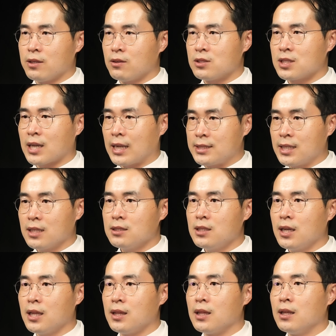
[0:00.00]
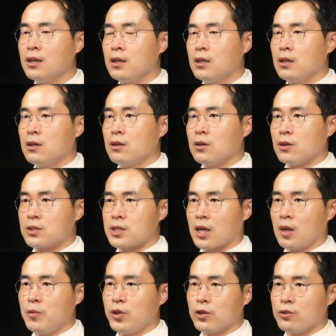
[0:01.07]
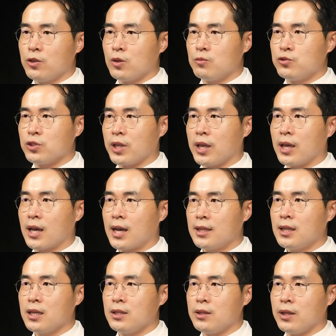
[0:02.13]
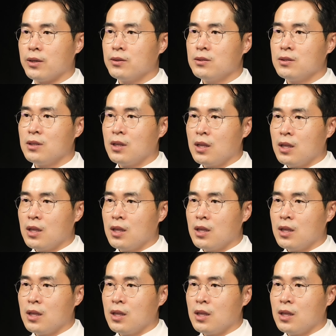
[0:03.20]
이것이 가장 흔한 어, 자가면역 뇌염 중에 하나인데요.